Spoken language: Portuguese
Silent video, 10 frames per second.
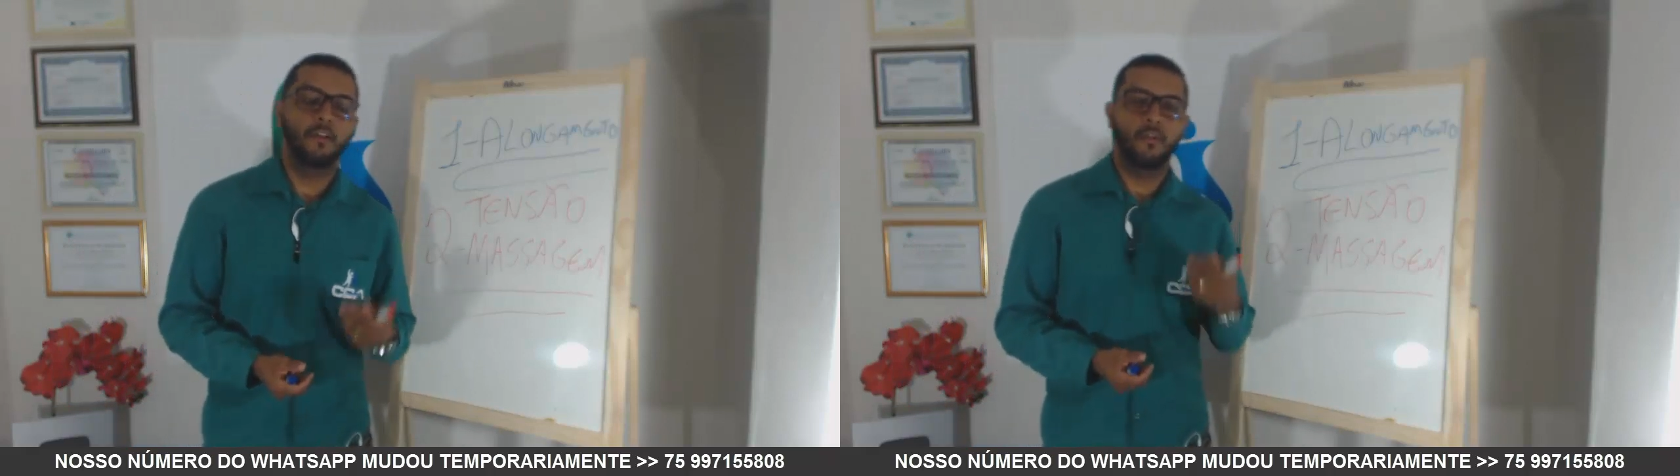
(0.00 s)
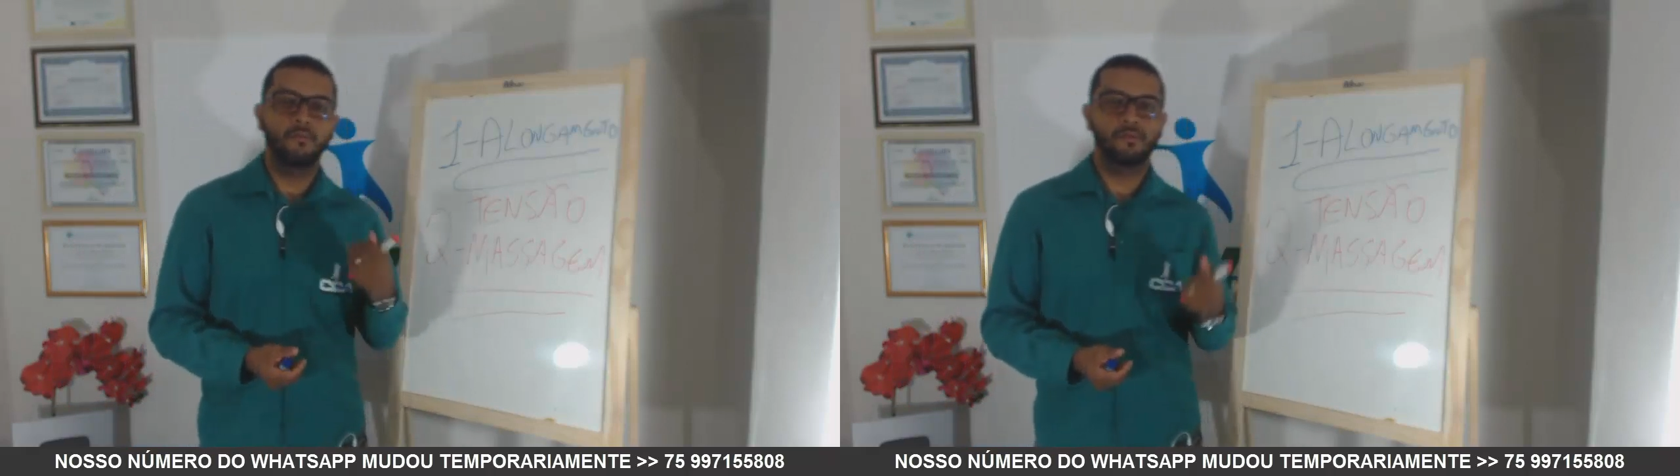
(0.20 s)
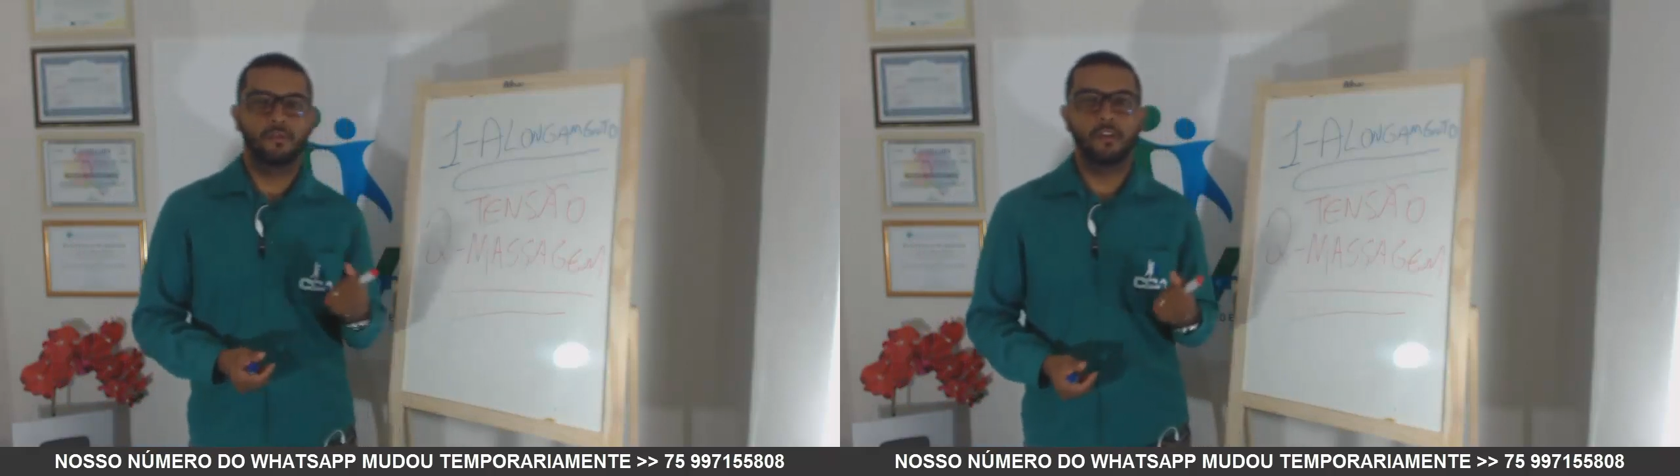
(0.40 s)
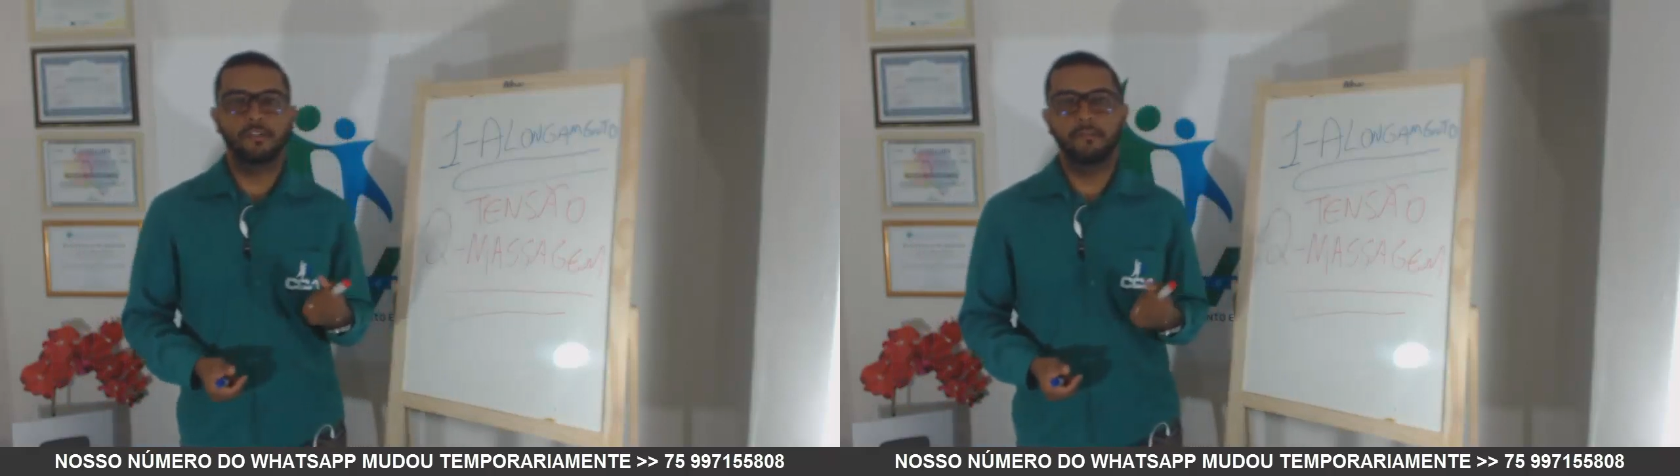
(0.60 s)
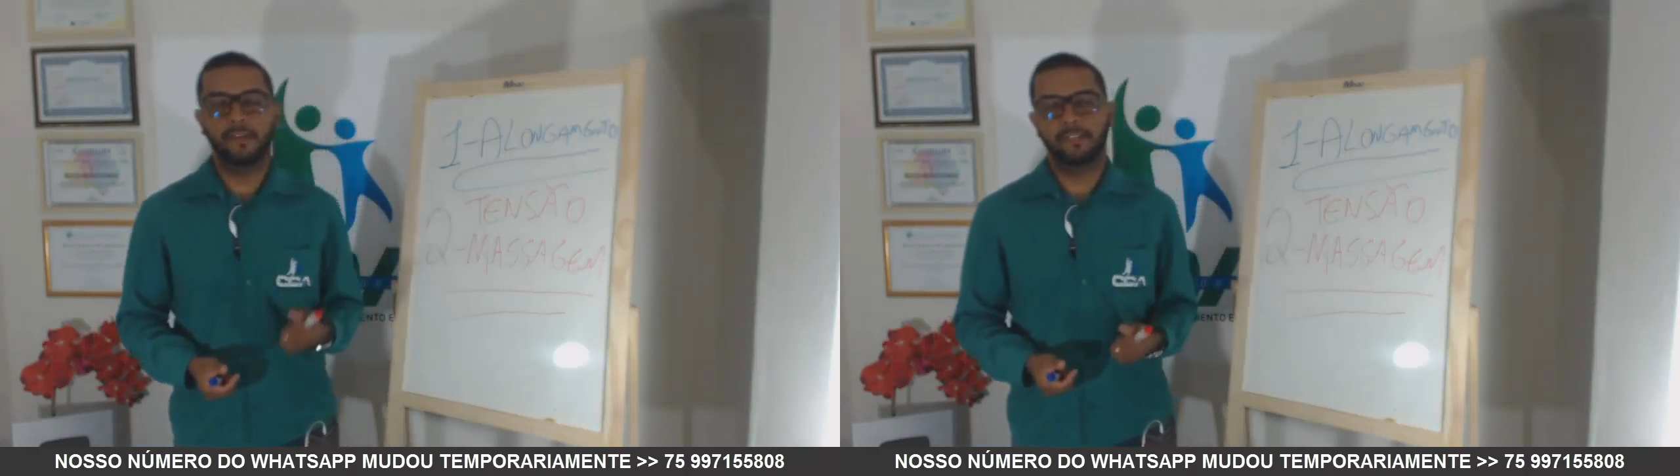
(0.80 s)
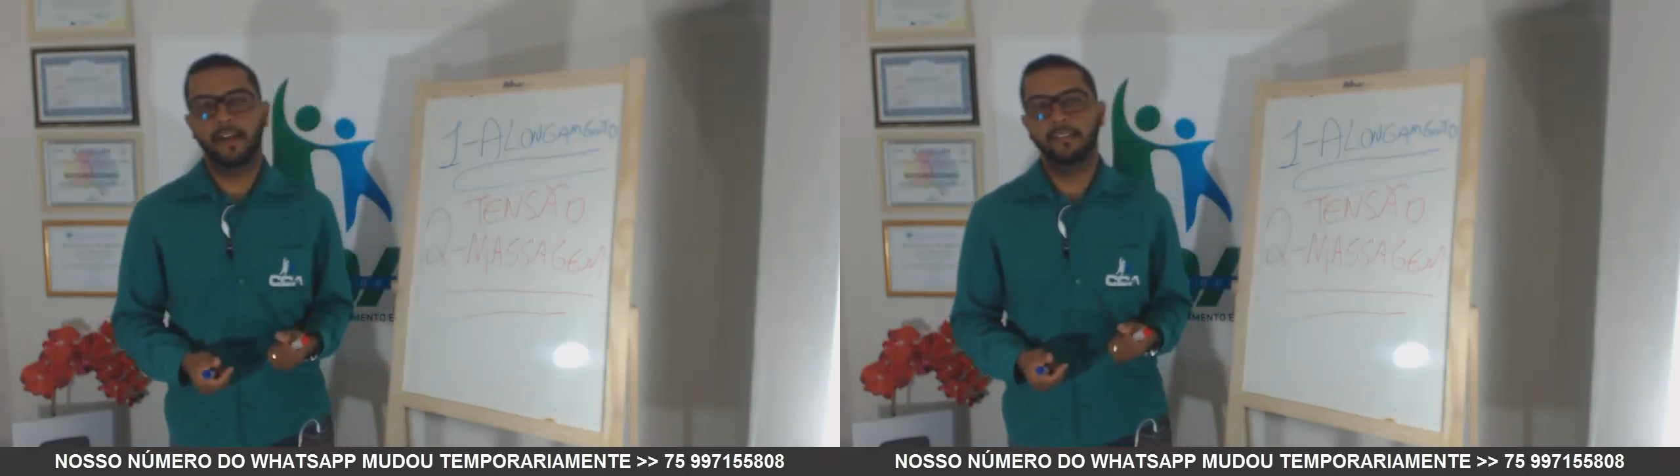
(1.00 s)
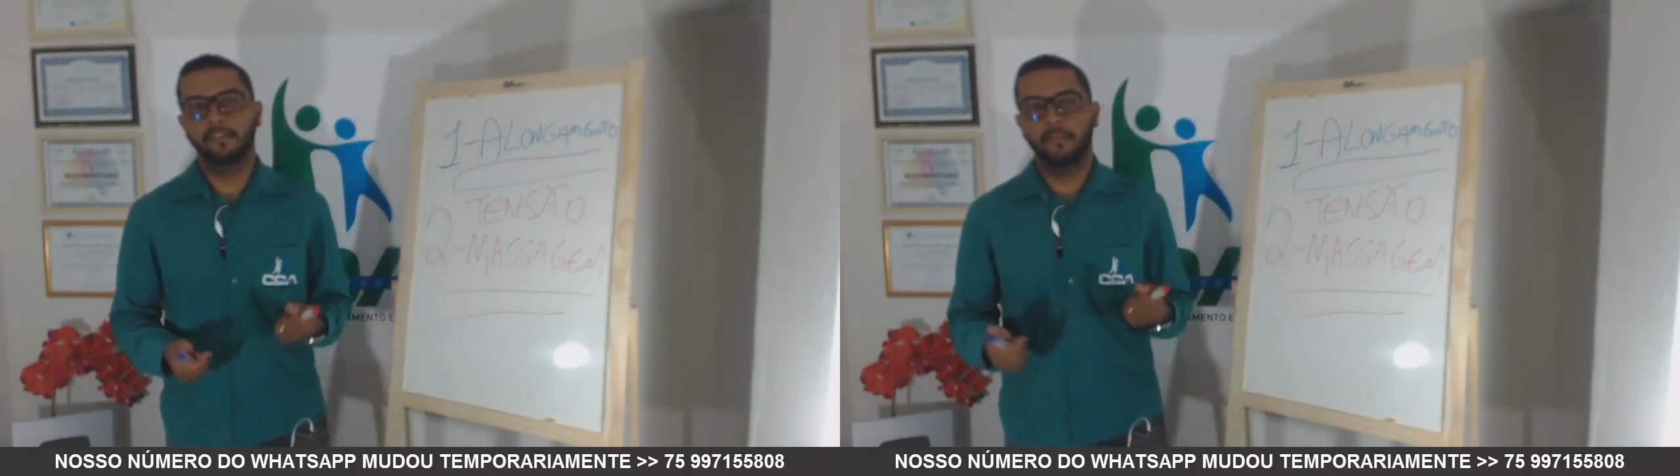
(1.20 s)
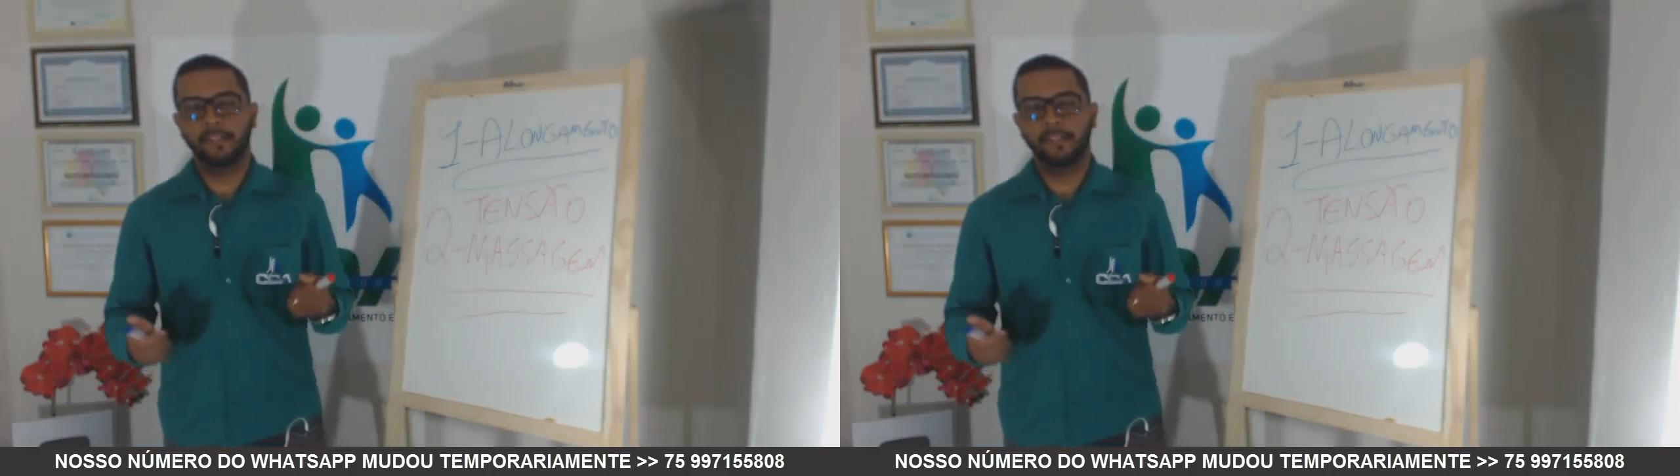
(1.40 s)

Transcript: com os óleos de massagem são